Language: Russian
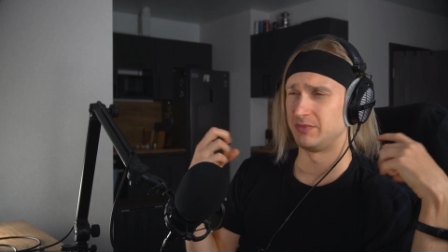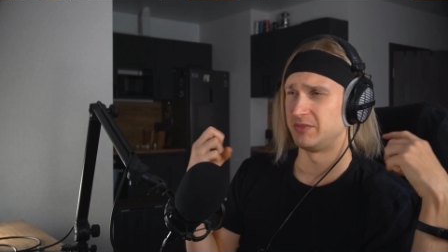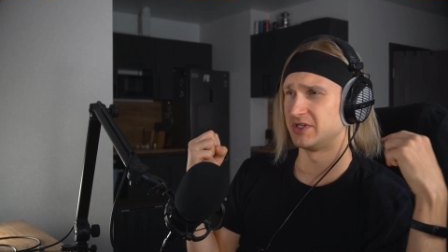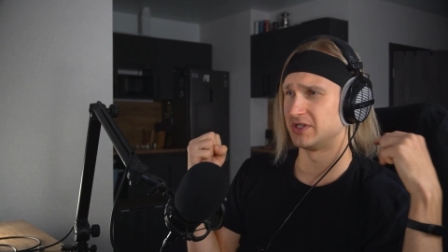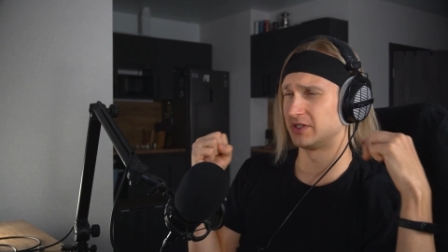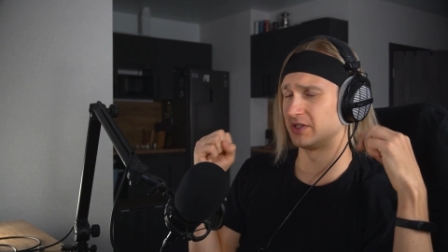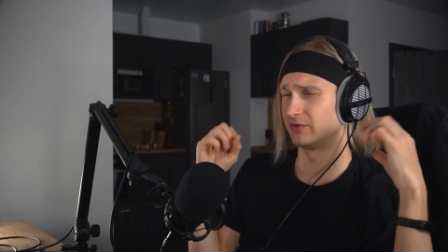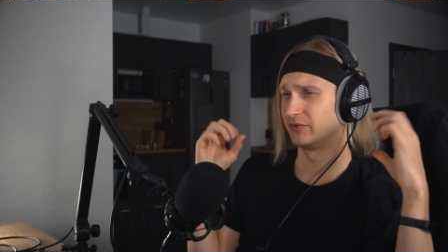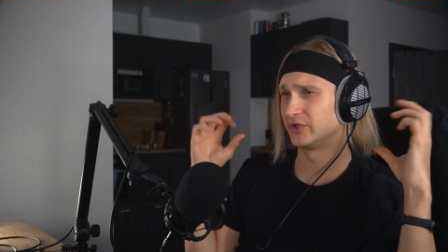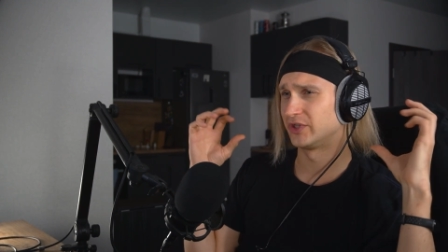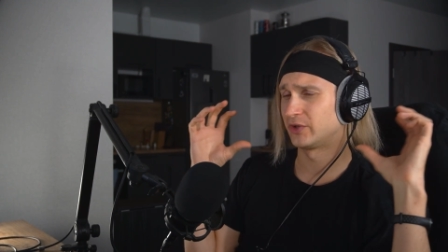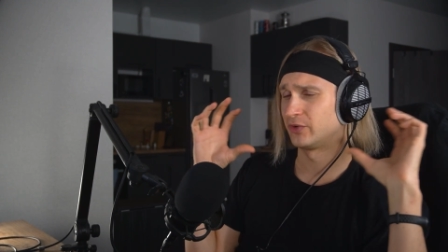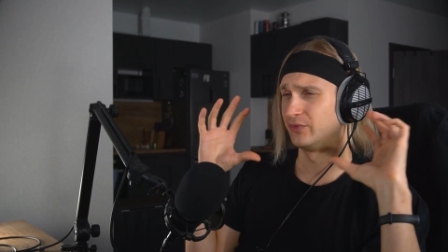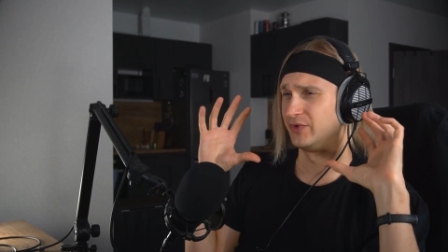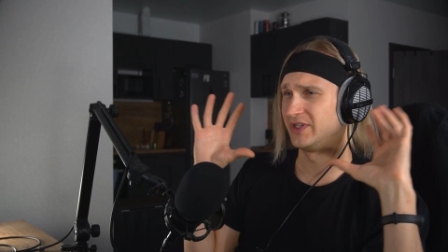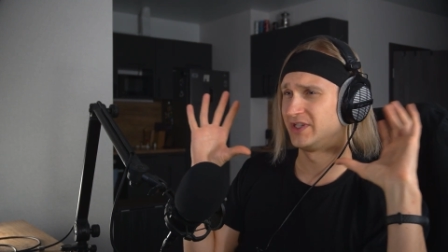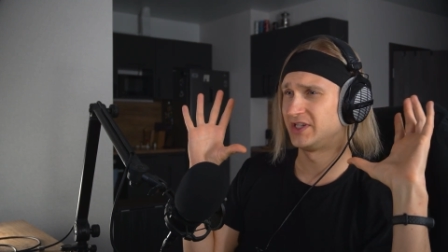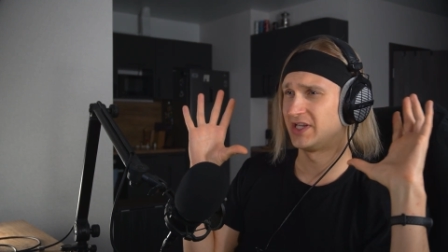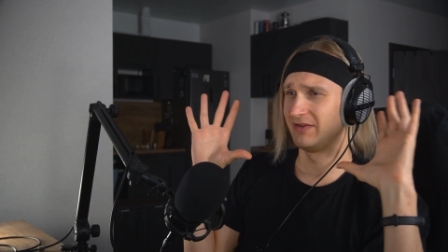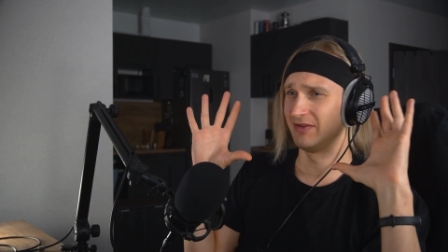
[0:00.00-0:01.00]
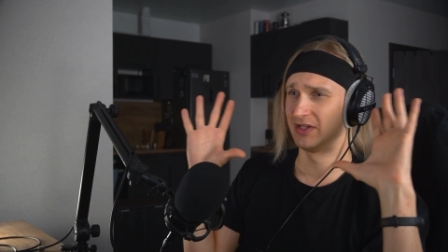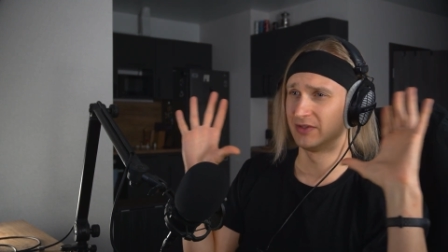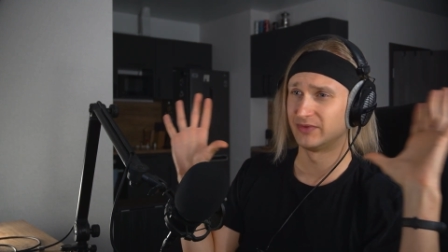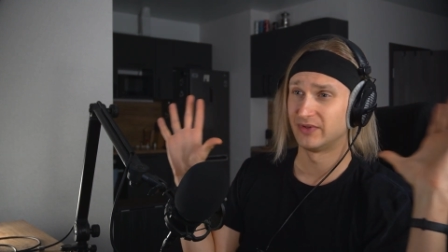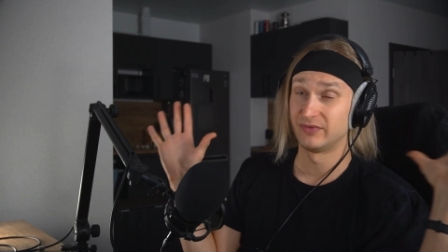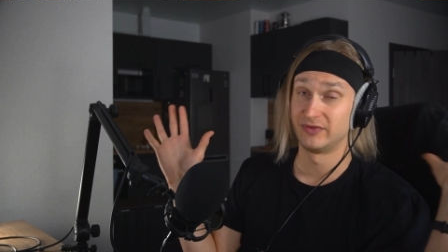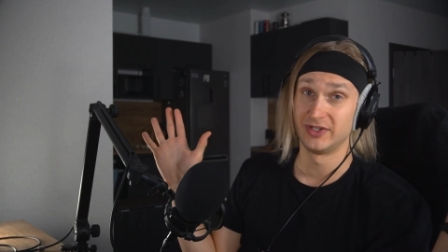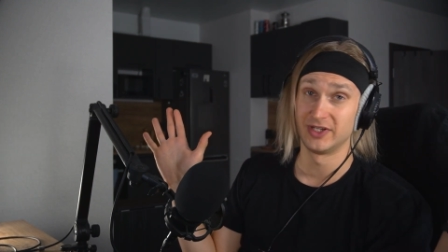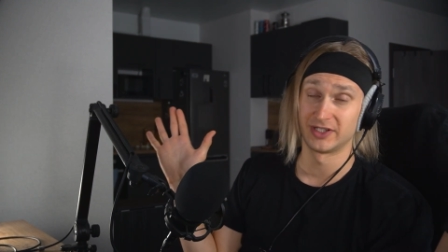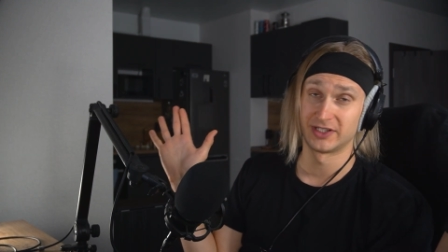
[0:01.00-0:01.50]
без этого такого ядовитого
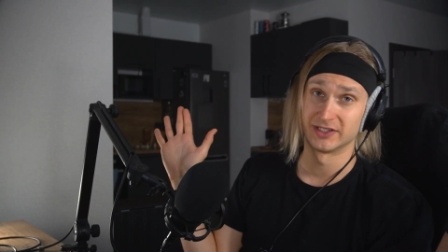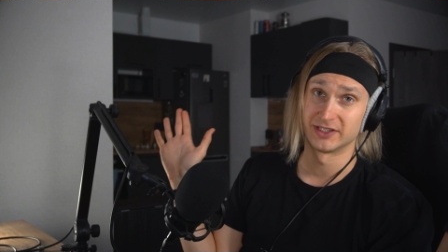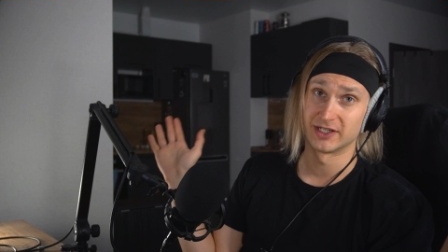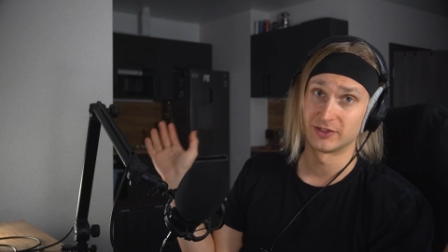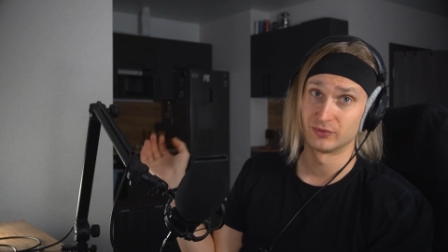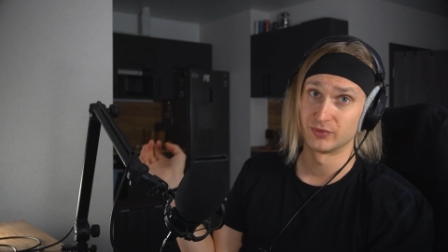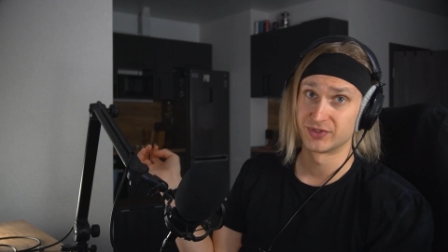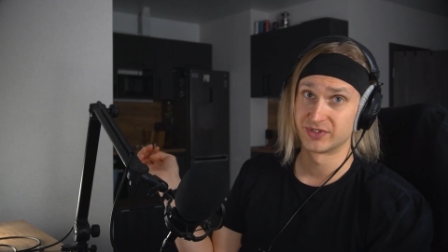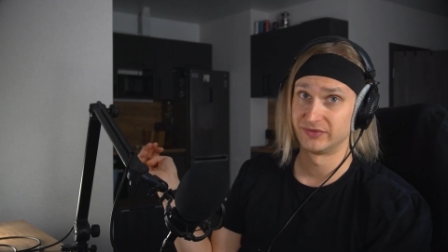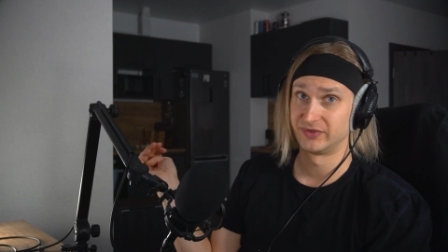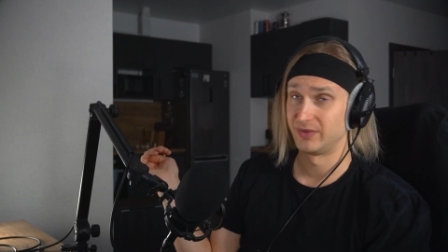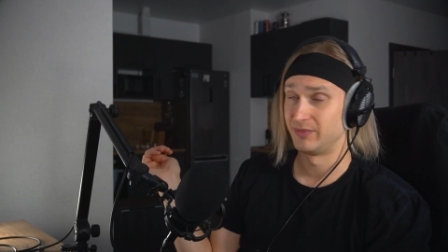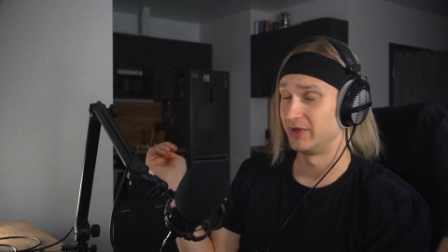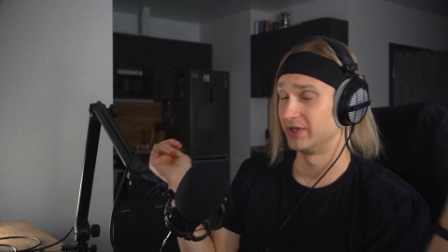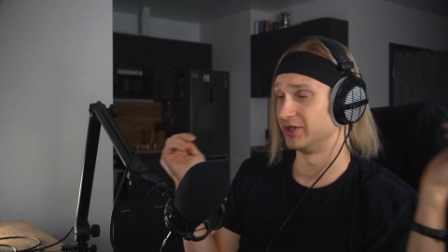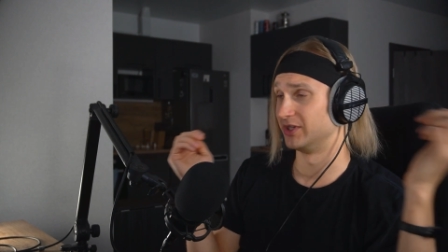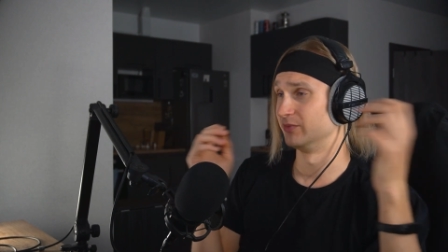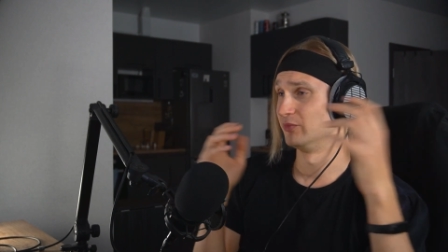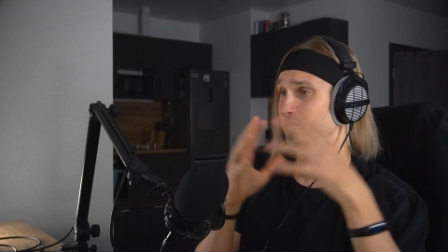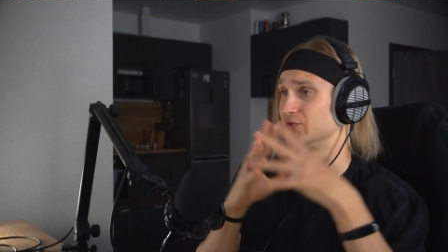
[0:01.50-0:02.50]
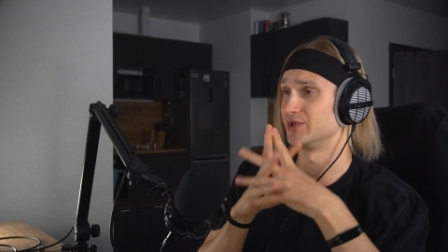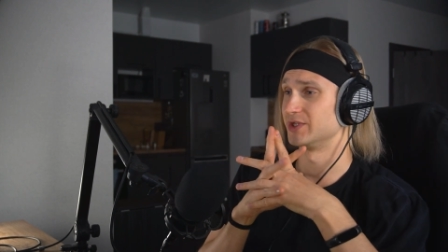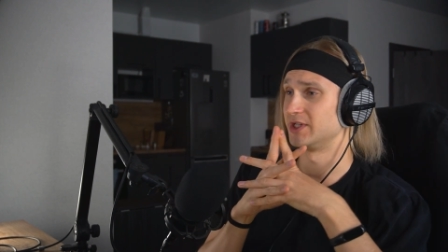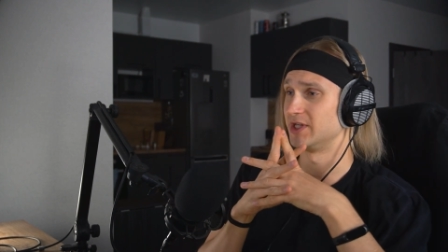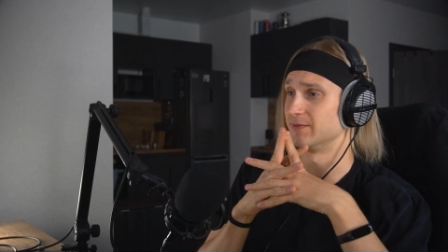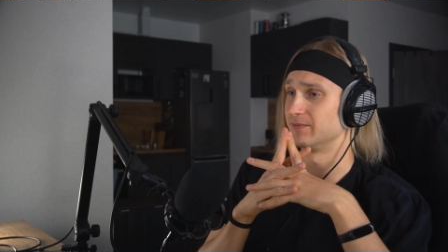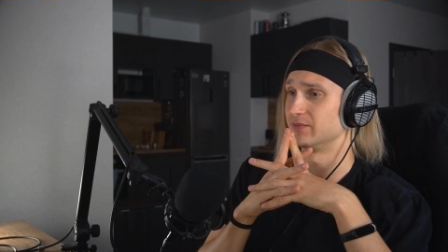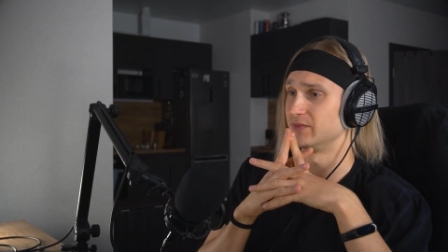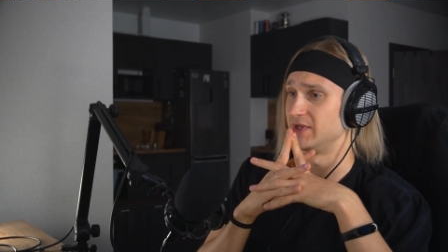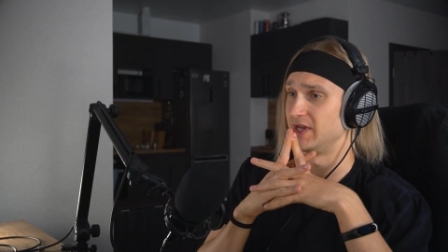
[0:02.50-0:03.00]
верха, как у современной
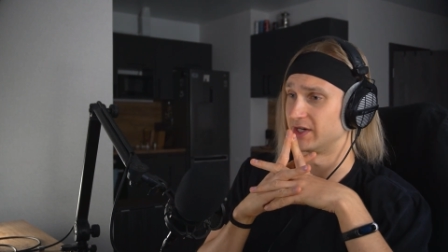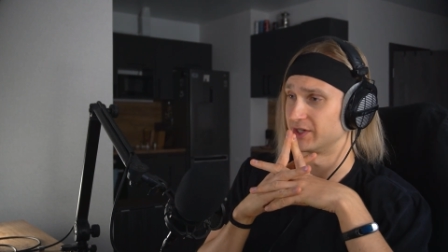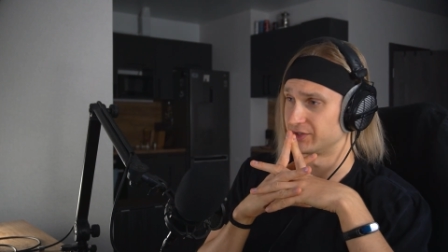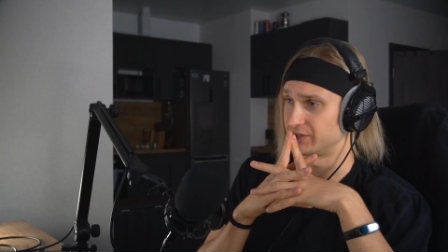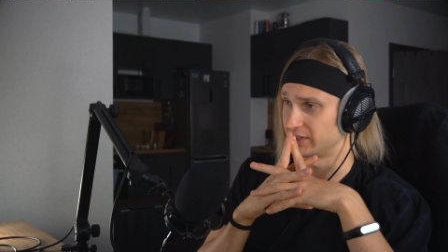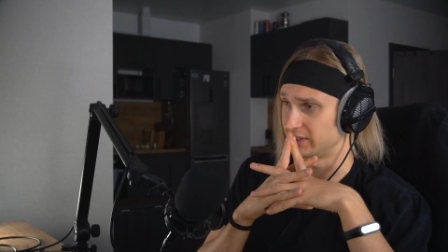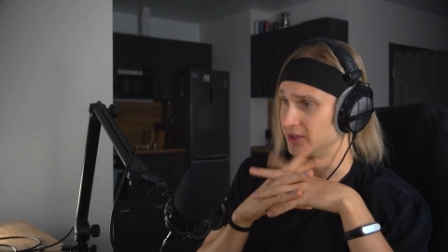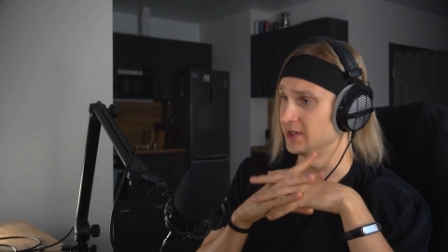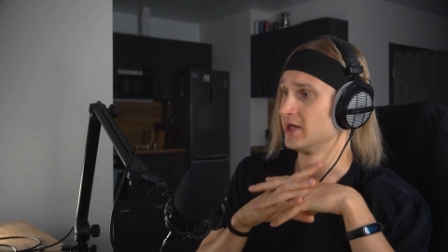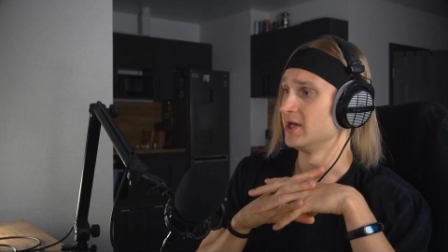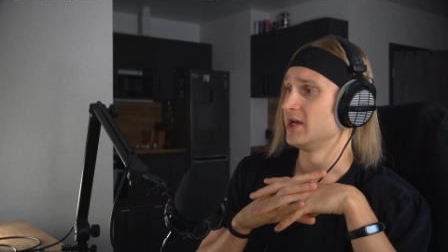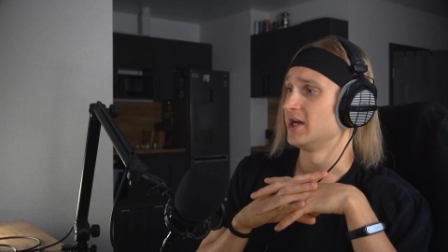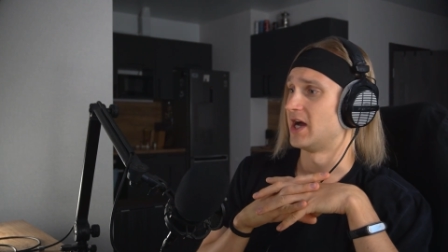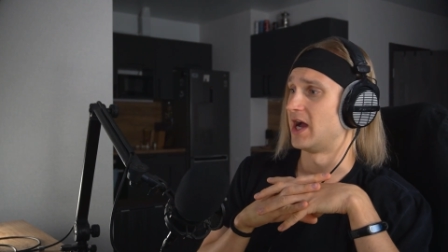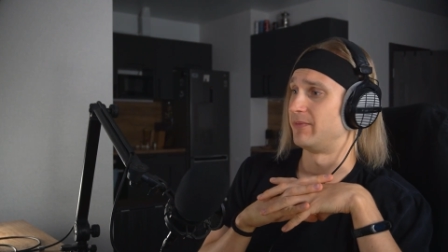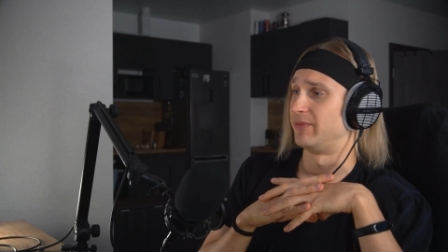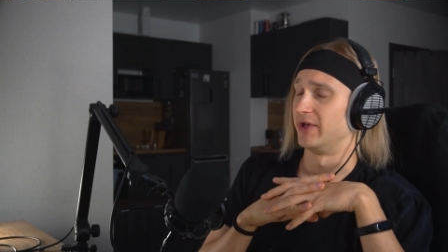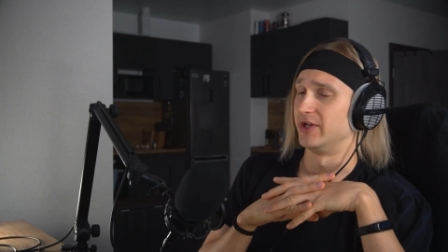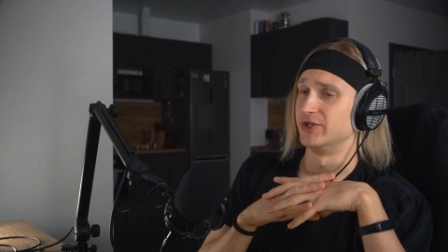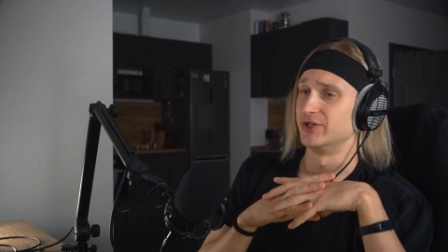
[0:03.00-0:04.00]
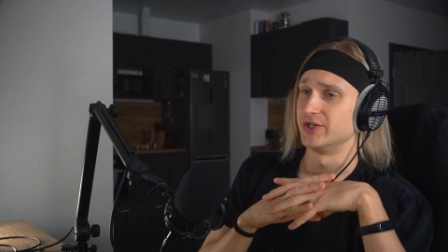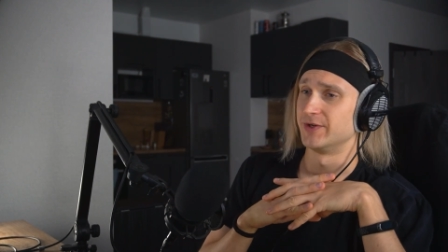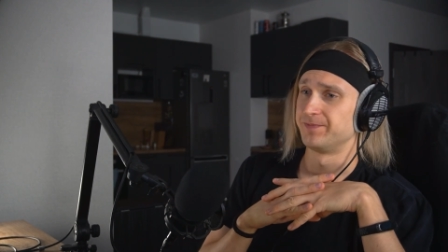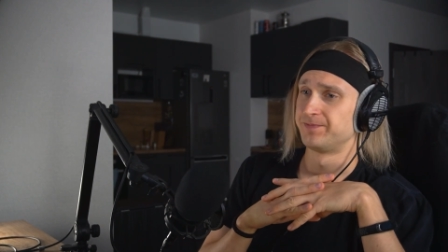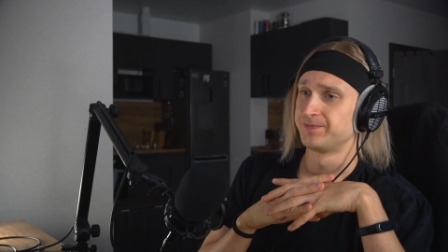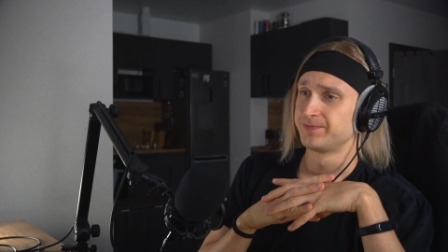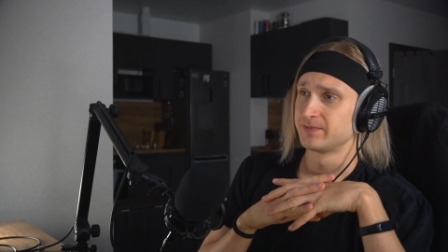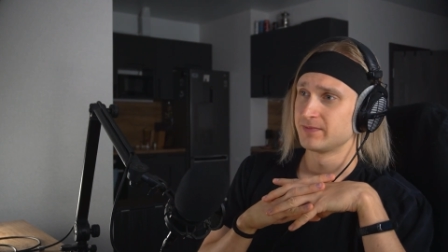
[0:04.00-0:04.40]
музыки. Некоторые, опять же,